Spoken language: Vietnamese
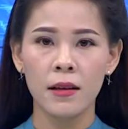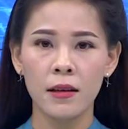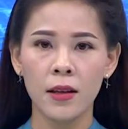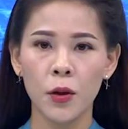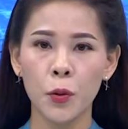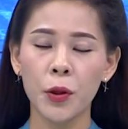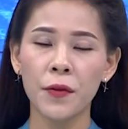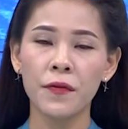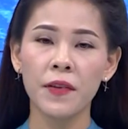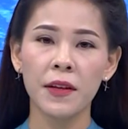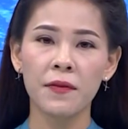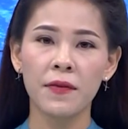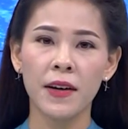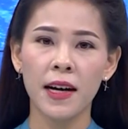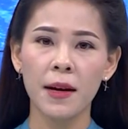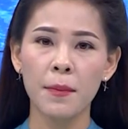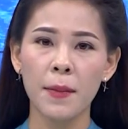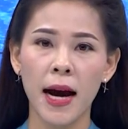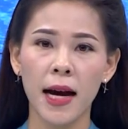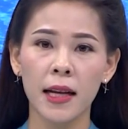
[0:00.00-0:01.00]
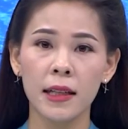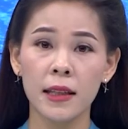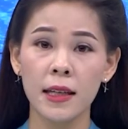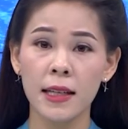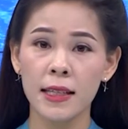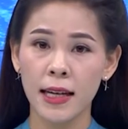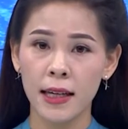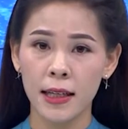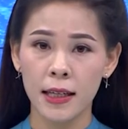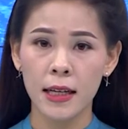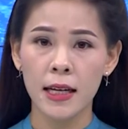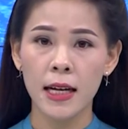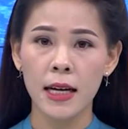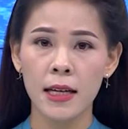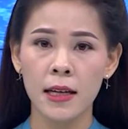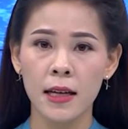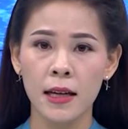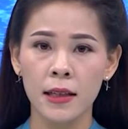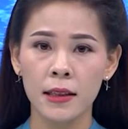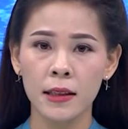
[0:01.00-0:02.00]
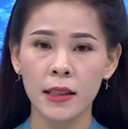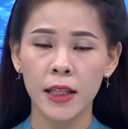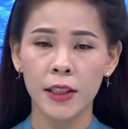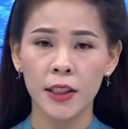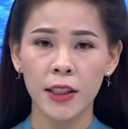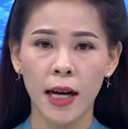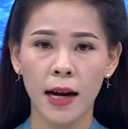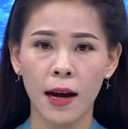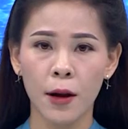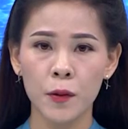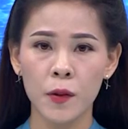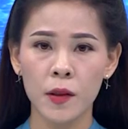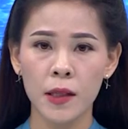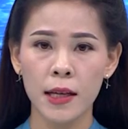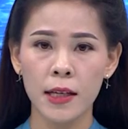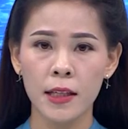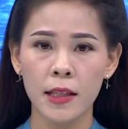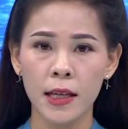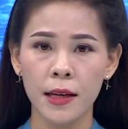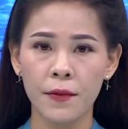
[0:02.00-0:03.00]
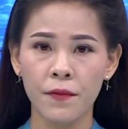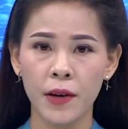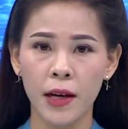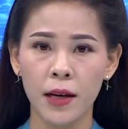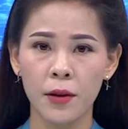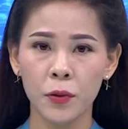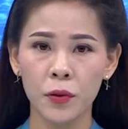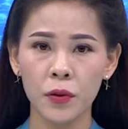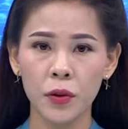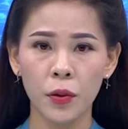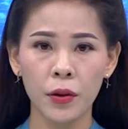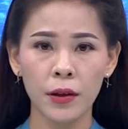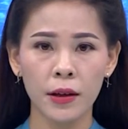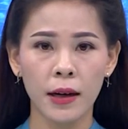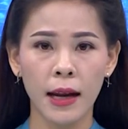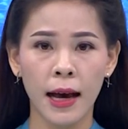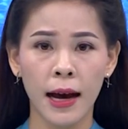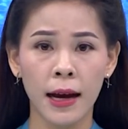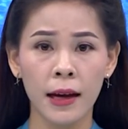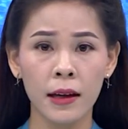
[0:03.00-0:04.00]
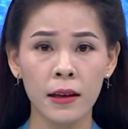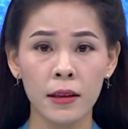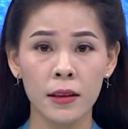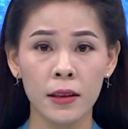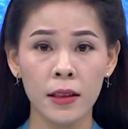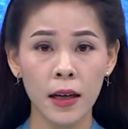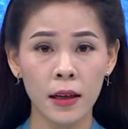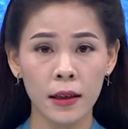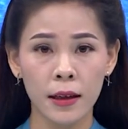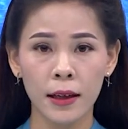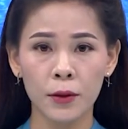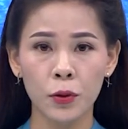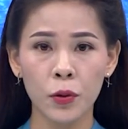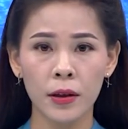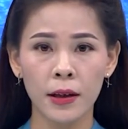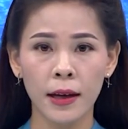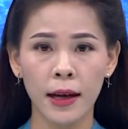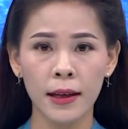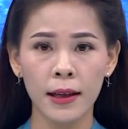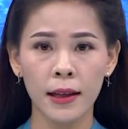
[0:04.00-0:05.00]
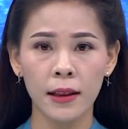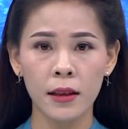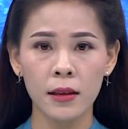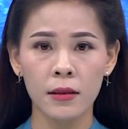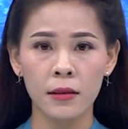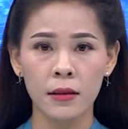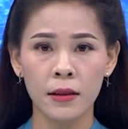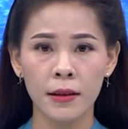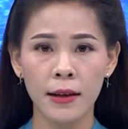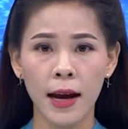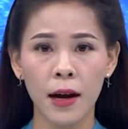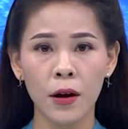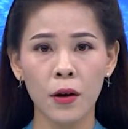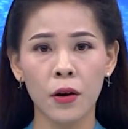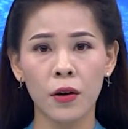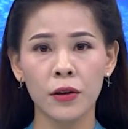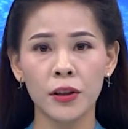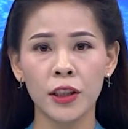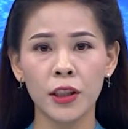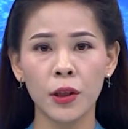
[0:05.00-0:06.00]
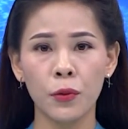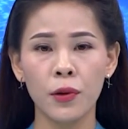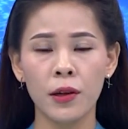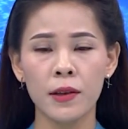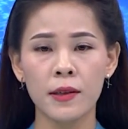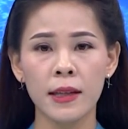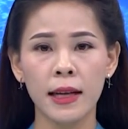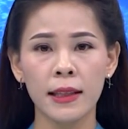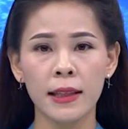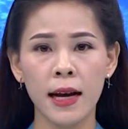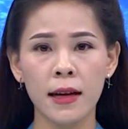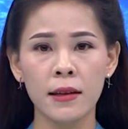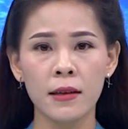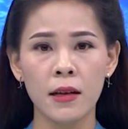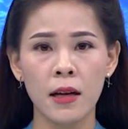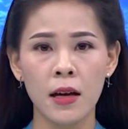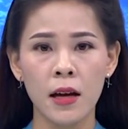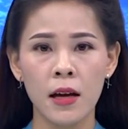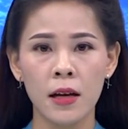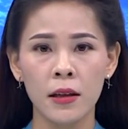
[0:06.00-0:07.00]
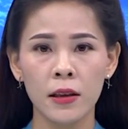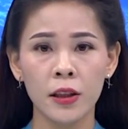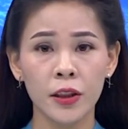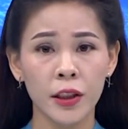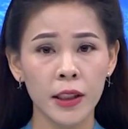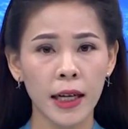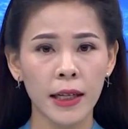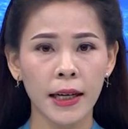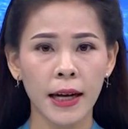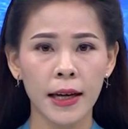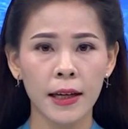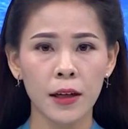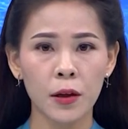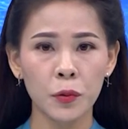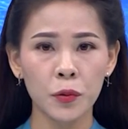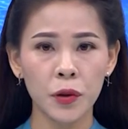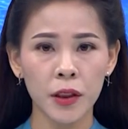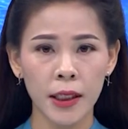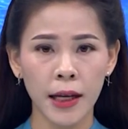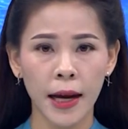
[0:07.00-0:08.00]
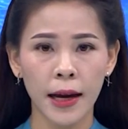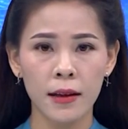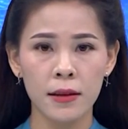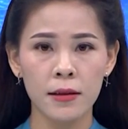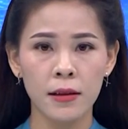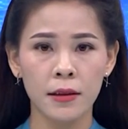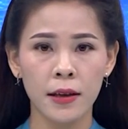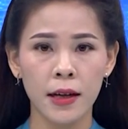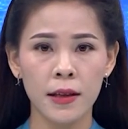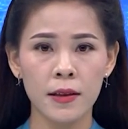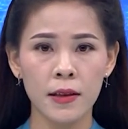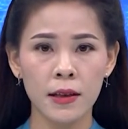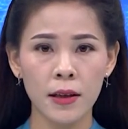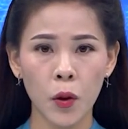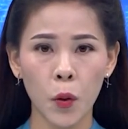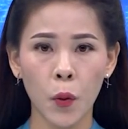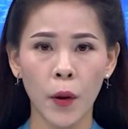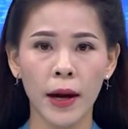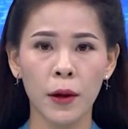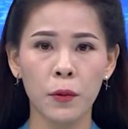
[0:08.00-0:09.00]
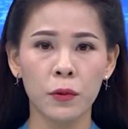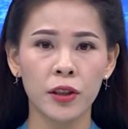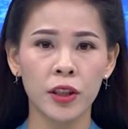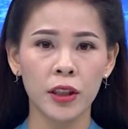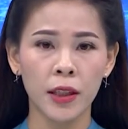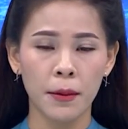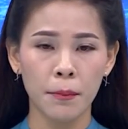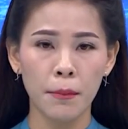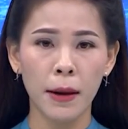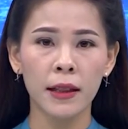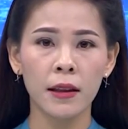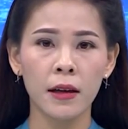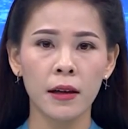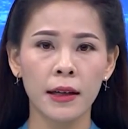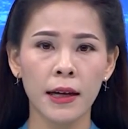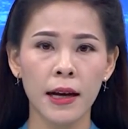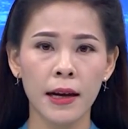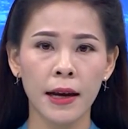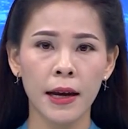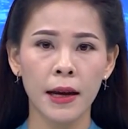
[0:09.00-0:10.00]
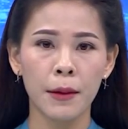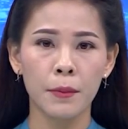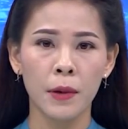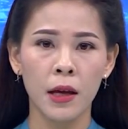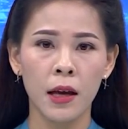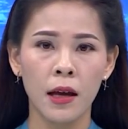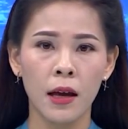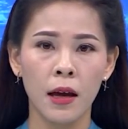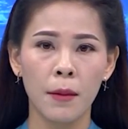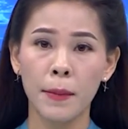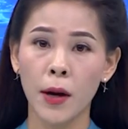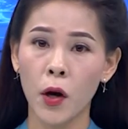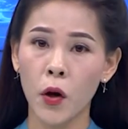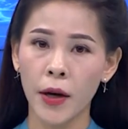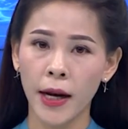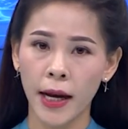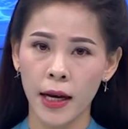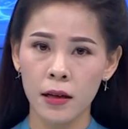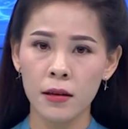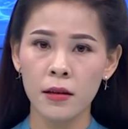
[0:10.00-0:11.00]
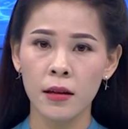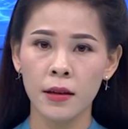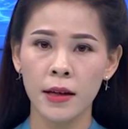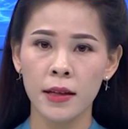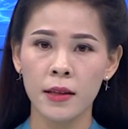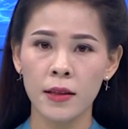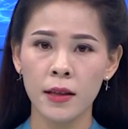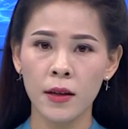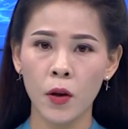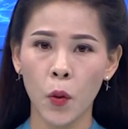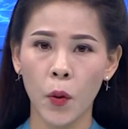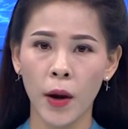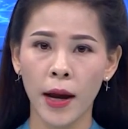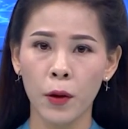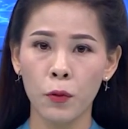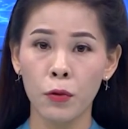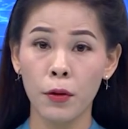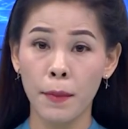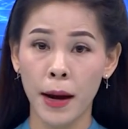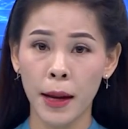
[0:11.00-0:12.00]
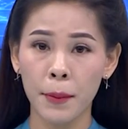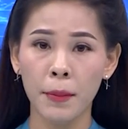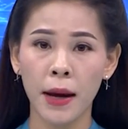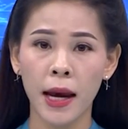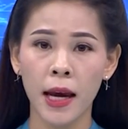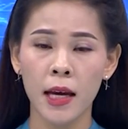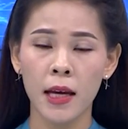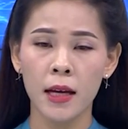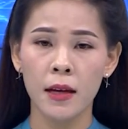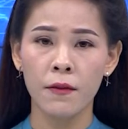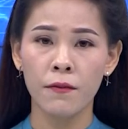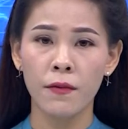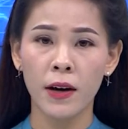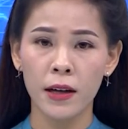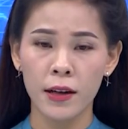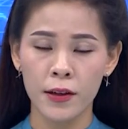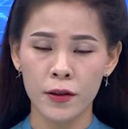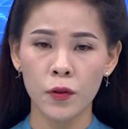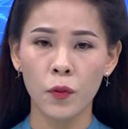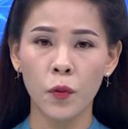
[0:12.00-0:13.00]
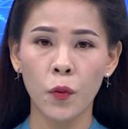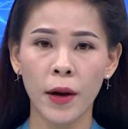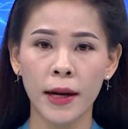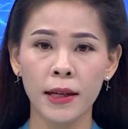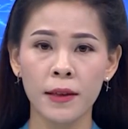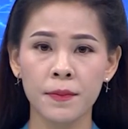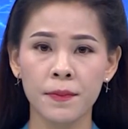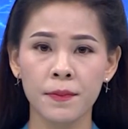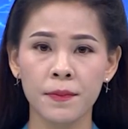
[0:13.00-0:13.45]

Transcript: Thưa quý vị và các bạn, thời gian gần đây, tình trạng học sinh, sinh viên hút thuốc lá, nhất là thuốc lá điện tử đang có chiều hướng gia tăng. Thực trạng này không chỉ ảnh hưởng đến sức khỏe của chính bản thân các em, mà còn ảnh hưởng đến sức khỏe của bạn bè và người xung quanh.